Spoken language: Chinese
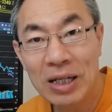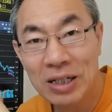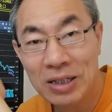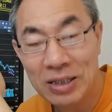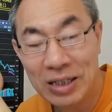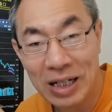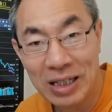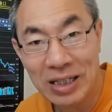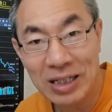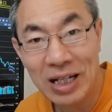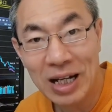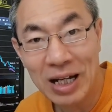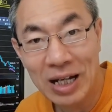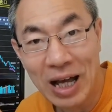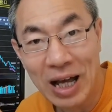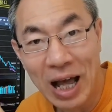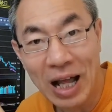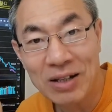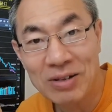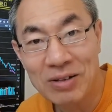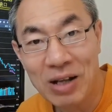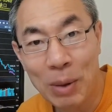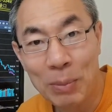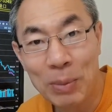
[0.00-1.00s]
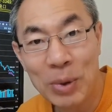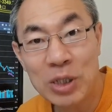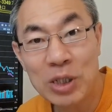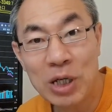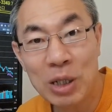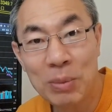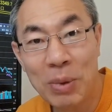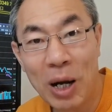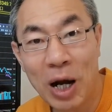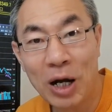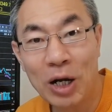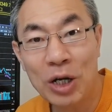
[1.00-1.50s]
人家看咱们
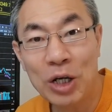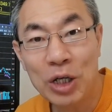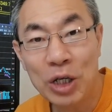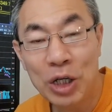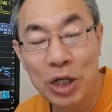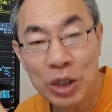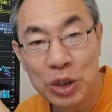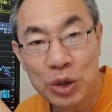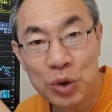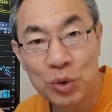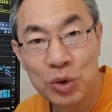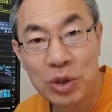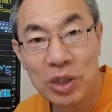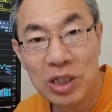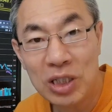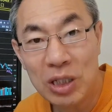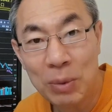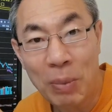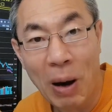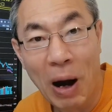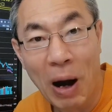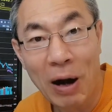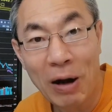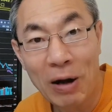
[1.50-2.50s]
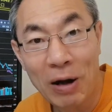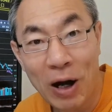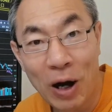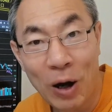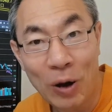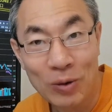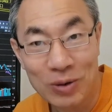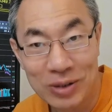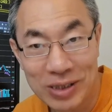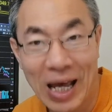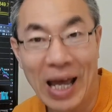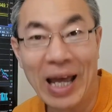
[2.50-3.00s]
这面就是一盘
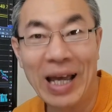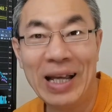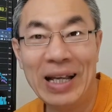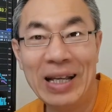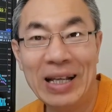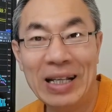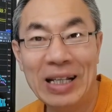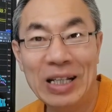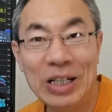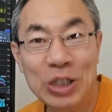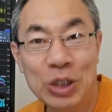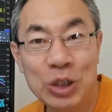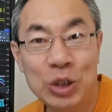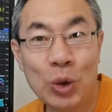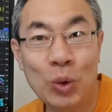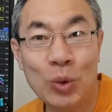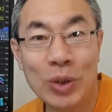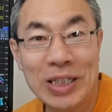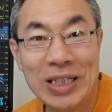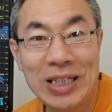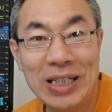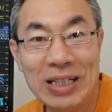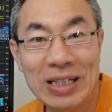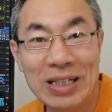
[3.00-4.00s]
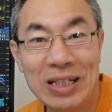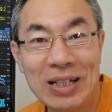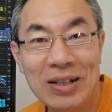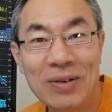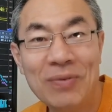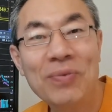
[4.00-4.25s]
好菜，有戏。